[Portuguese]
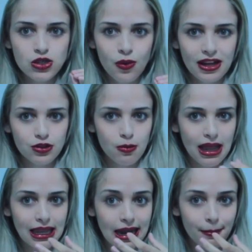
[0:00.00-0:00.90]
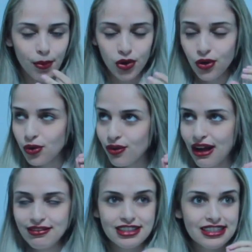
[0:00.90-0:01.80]
quatro balas na boca, eu
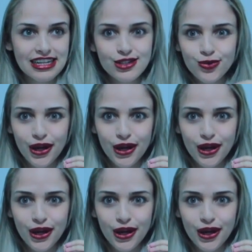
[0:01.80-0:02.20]
colocava três,